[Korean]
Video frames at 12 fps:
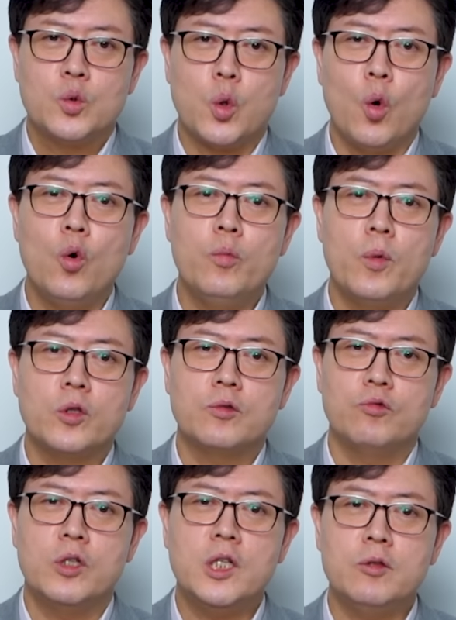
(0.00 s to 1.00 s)
좋은
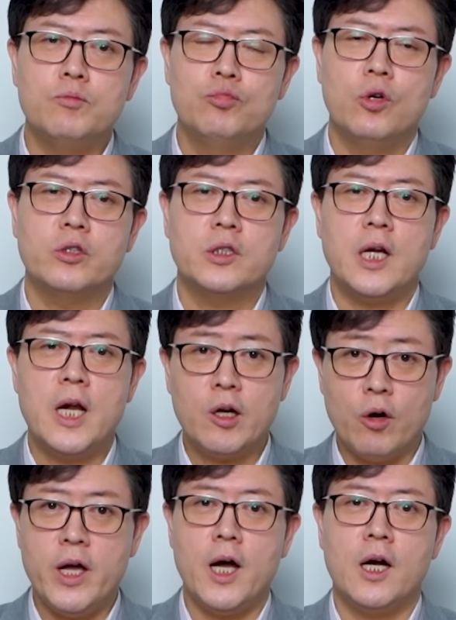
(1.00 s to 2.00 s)
모습, 우리는 무엇을
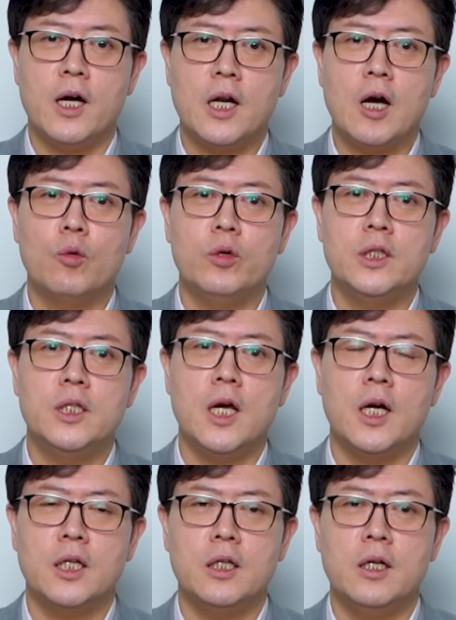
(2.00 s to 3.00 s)
할 거야 라고
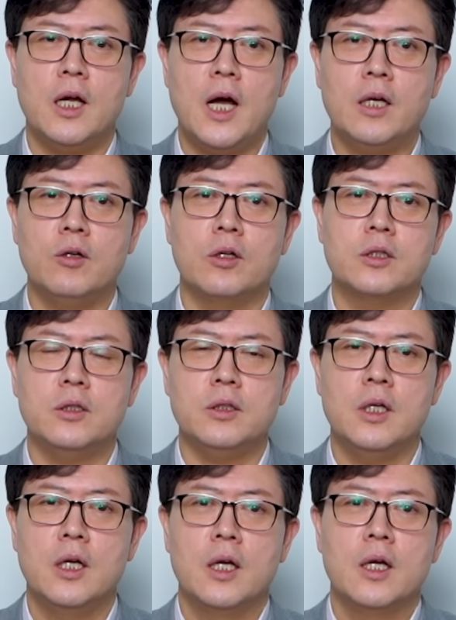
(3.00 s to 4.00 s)
이야기를 하는
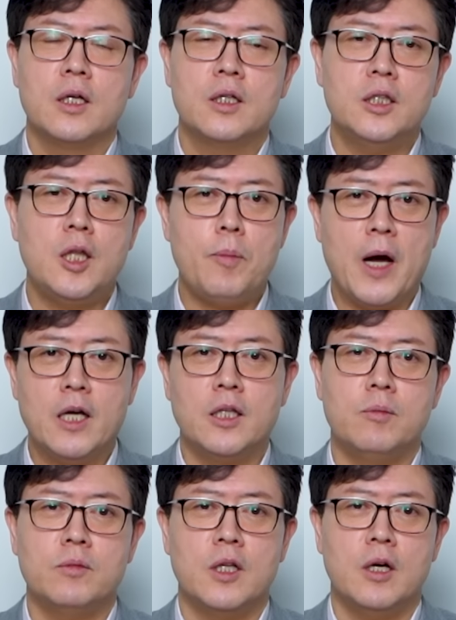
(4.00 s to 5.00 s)
것은 그때 봐야
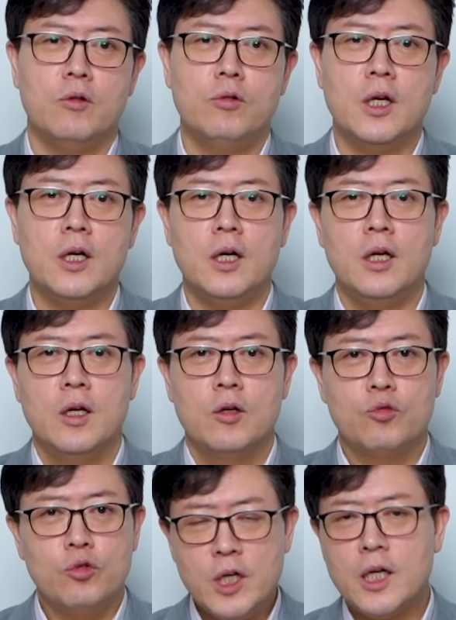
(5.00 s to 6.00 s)
됩니다.
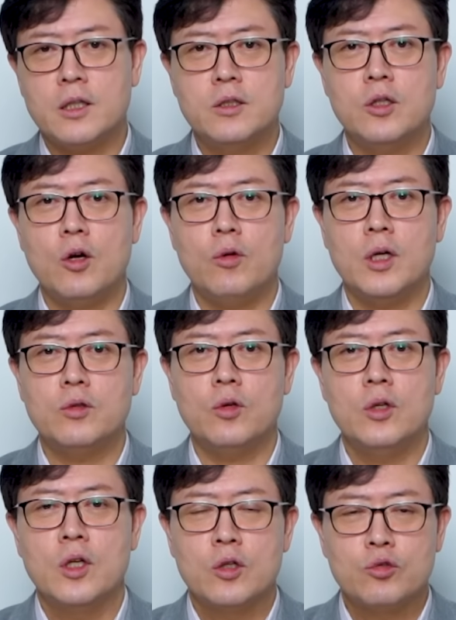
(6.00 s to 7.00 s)
우리가 루닛 같은
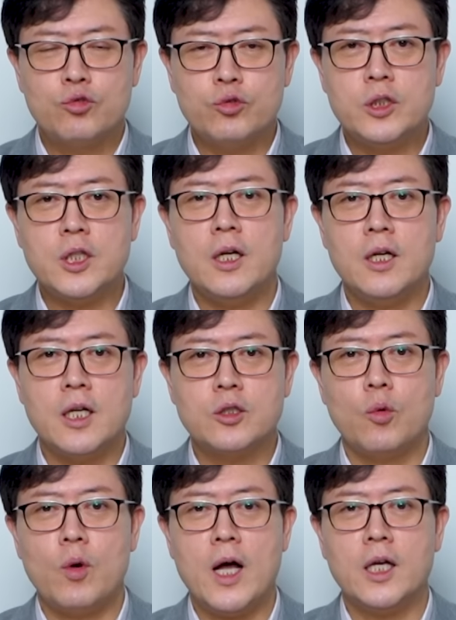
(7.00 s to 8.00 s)
경우에도 숫자를
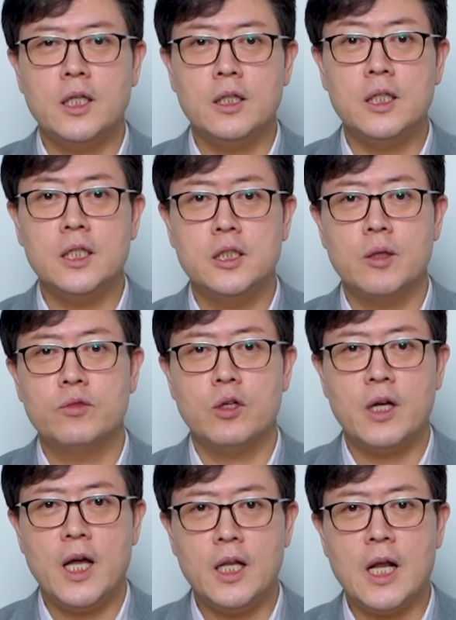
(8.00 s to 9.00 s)
계속 확인을
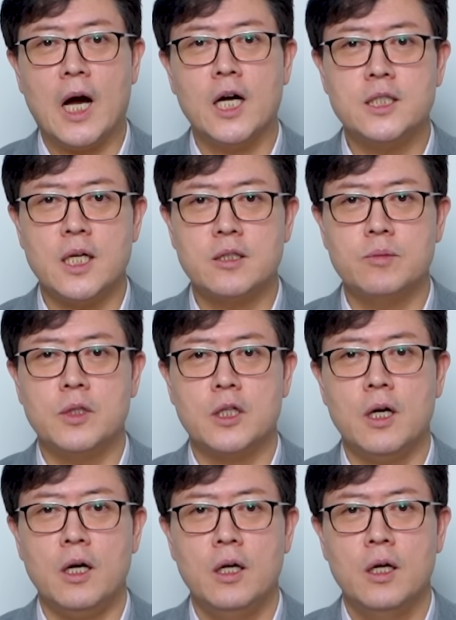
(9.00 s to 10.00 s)
이제부터는 해나가지
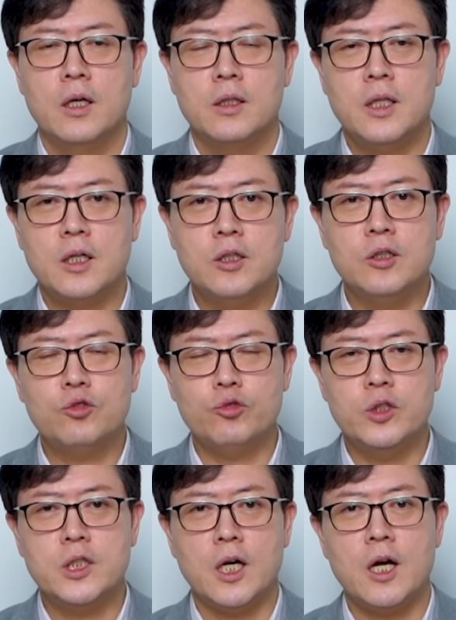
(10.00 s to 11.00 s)
않습니까? 근데 그
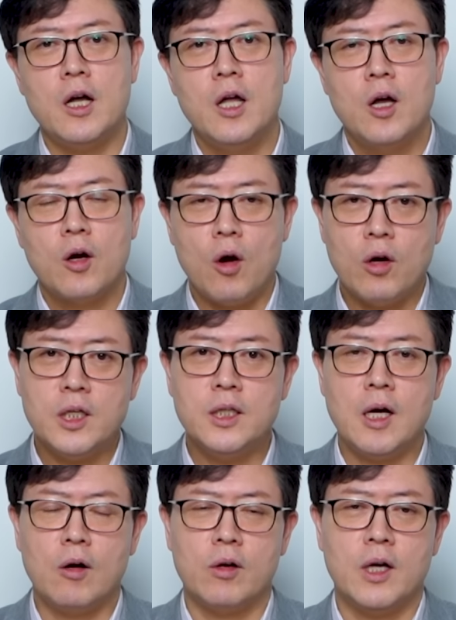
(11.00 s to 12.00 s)
숫자가
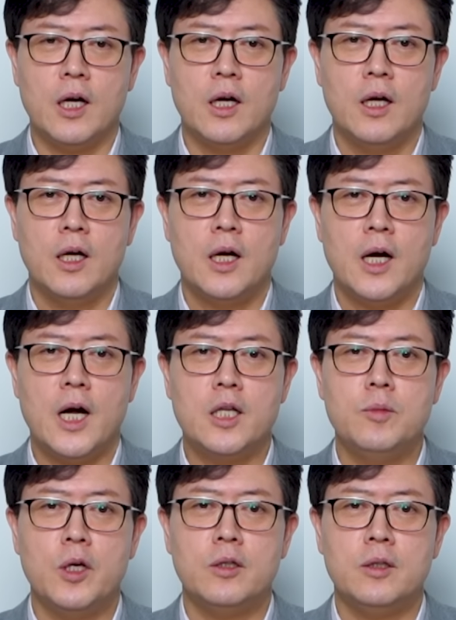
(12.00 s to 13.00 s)
꺾인다거나
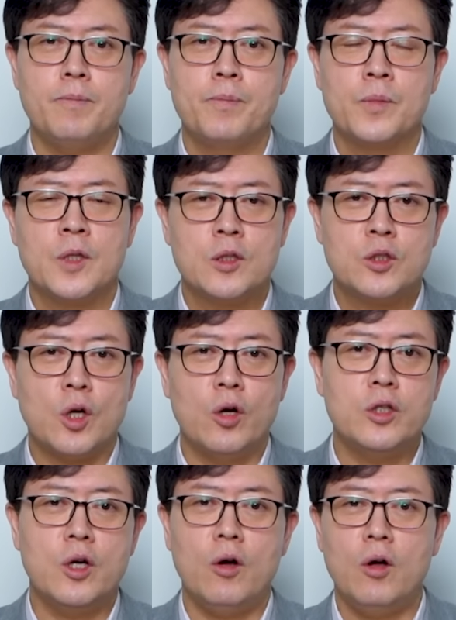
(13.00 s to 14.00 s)
아니면은
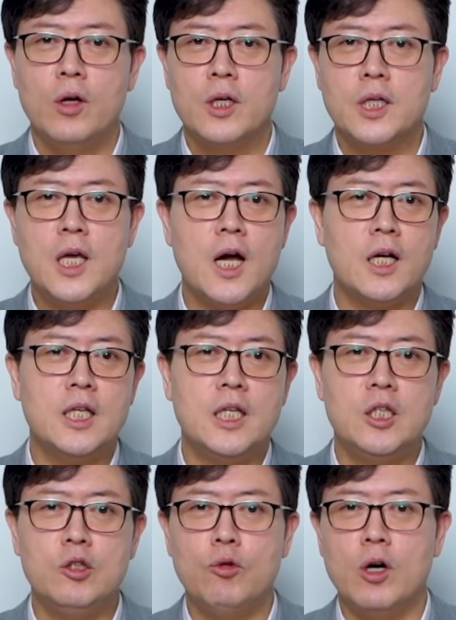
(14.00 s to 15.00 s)
전혀
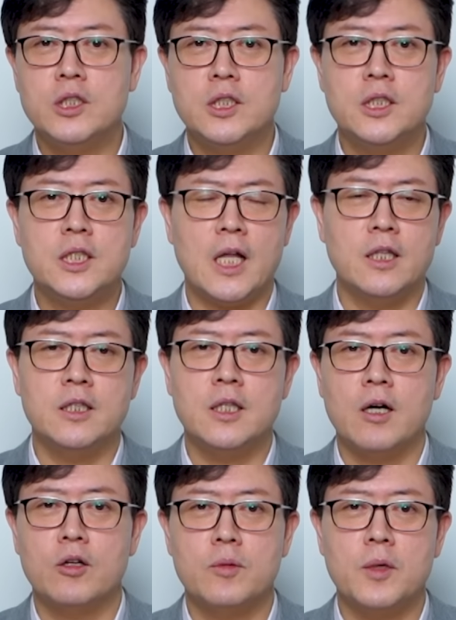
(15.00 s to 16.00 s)
계약이 이루어지지
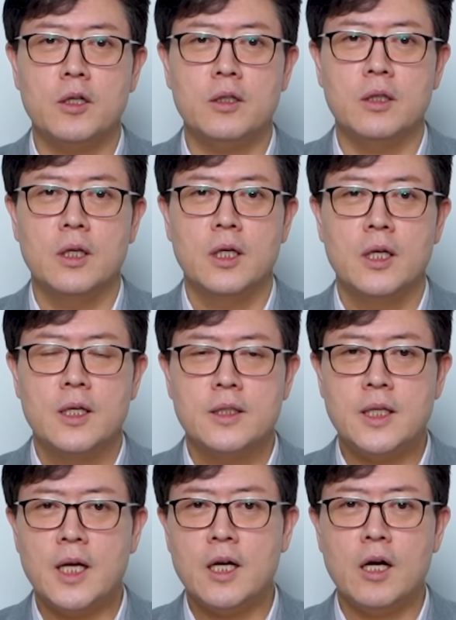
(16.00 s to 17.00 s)
않는다 그러면은
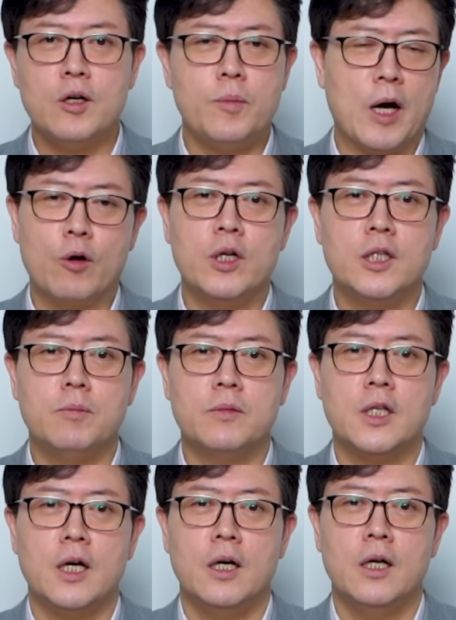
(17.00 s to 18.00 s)
생각을 바꿔야
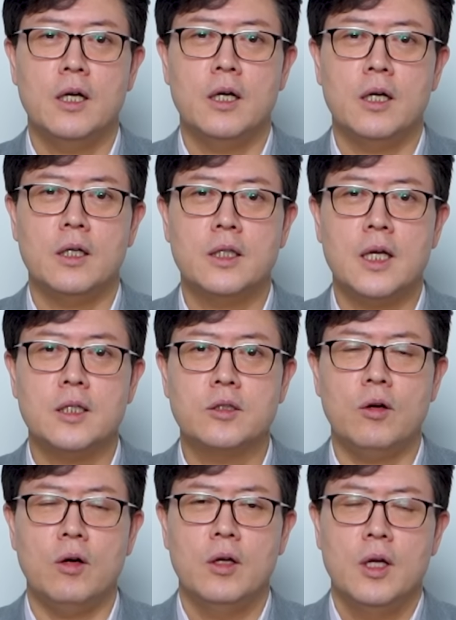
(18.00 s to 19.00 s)
됩니다.
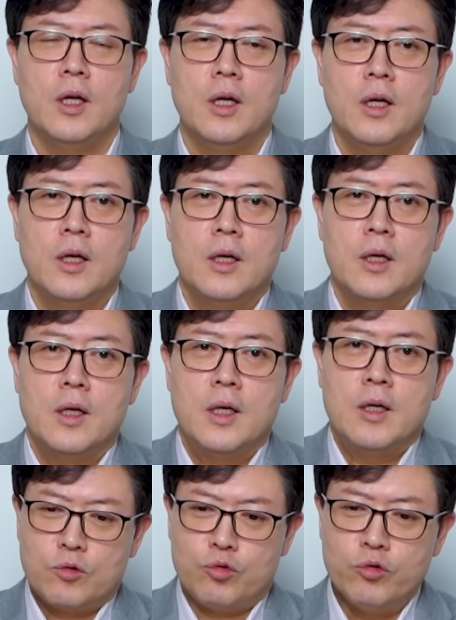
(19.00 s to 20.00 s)
따라서
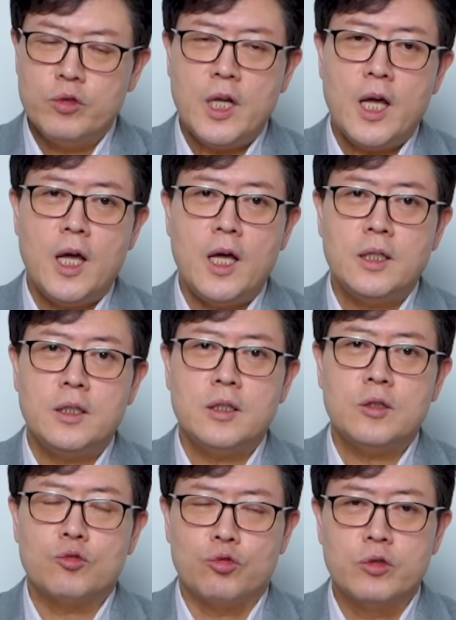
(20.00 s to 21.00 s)

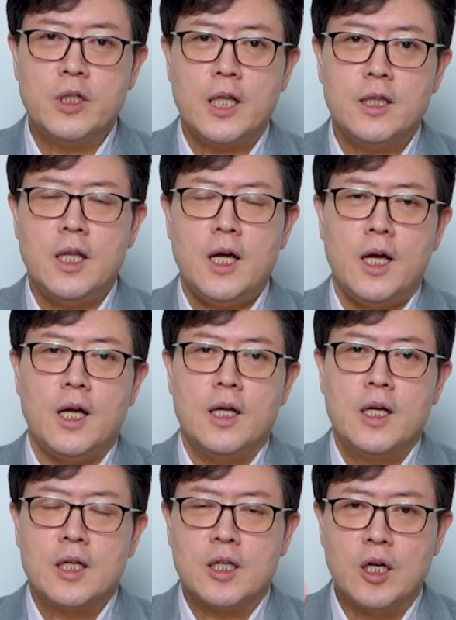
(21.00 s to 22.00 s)
국내는
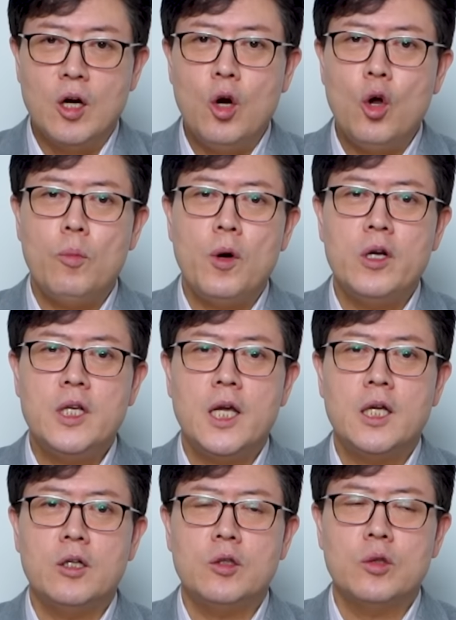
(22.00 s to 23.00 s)
국내인데 글로벌
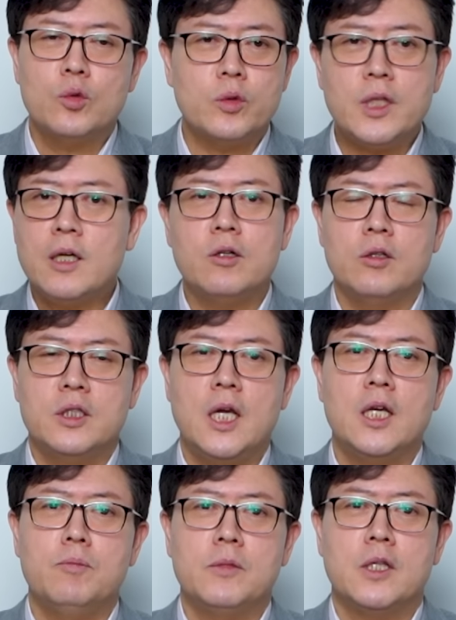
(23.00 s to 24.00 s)
얘기는 또 다른
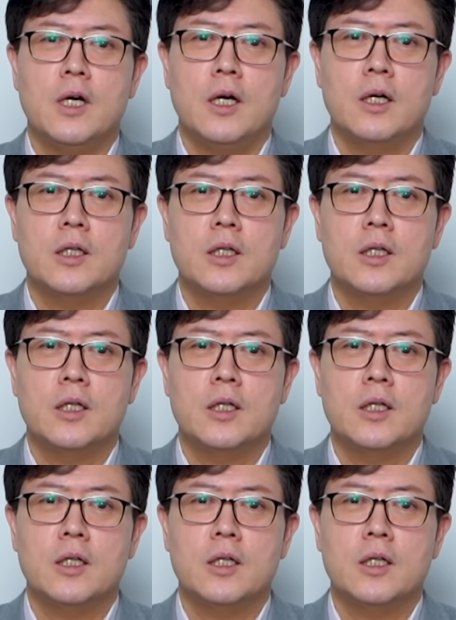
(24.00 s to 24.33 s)
얘기입니다.